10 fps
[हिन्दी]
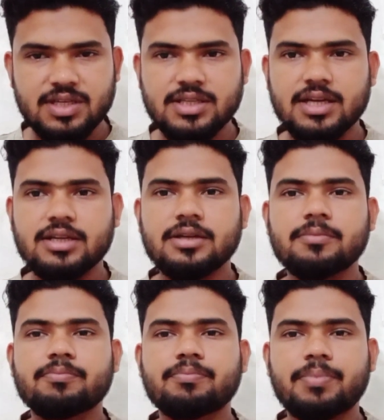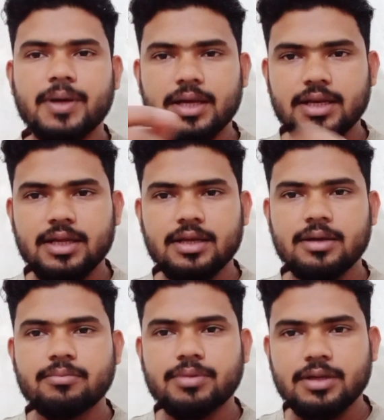जैसा कि पहले
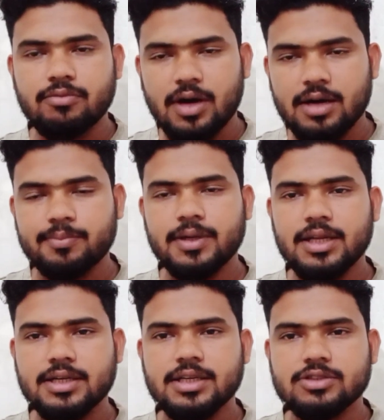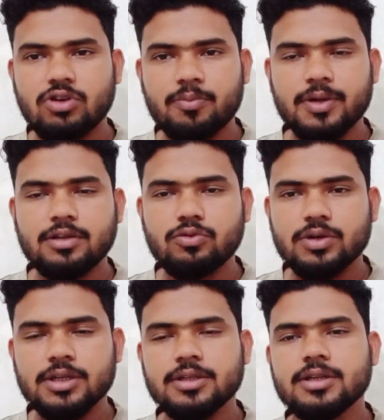भी वहाँ पे इलेक्ट्रिक शॉप रही
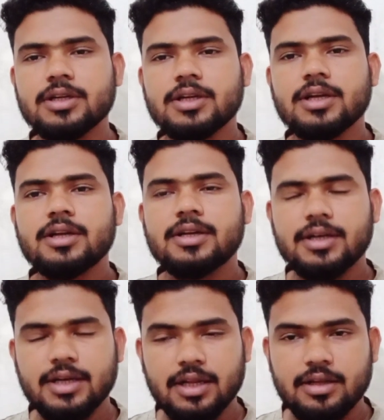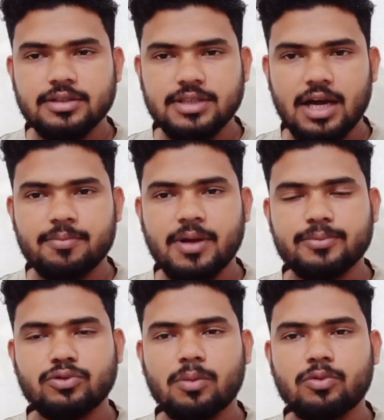होंगी जहाँ पे आप
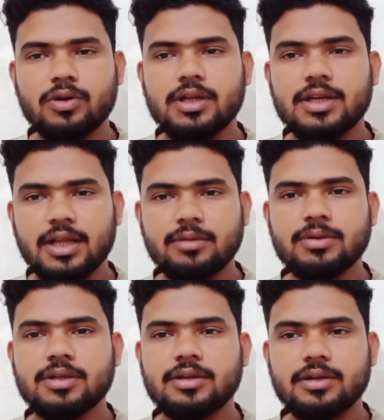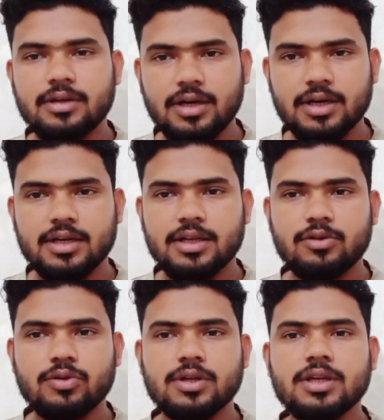शॉप खोलें नहीं भी अगर रही
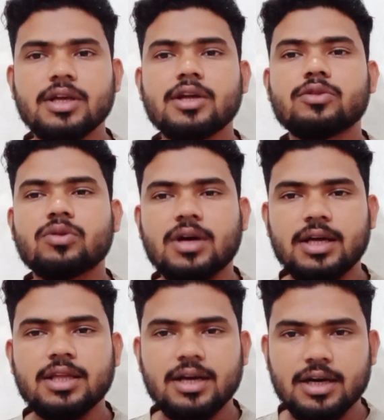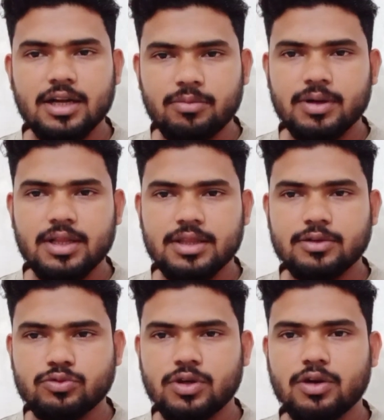होगी तो कहीं अगल बगल से
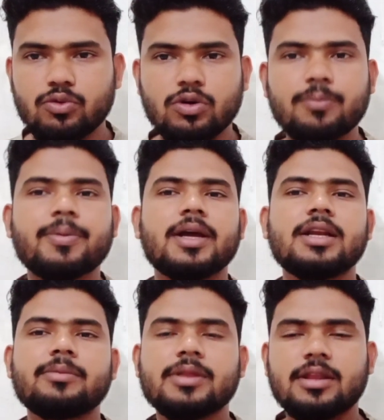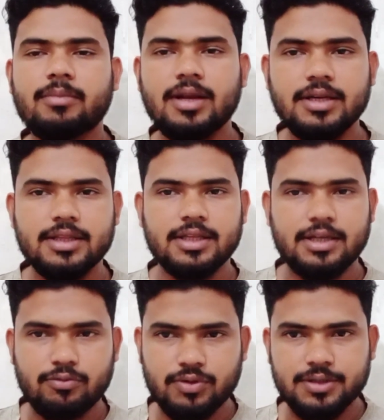जो है लोग पहले भी सामान लेते रहे
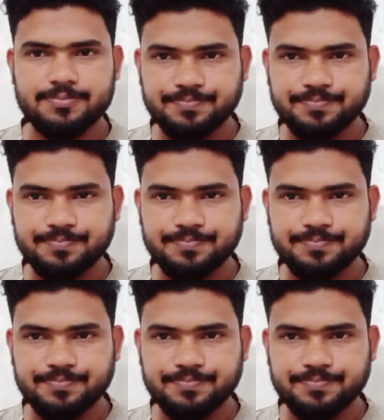होंगे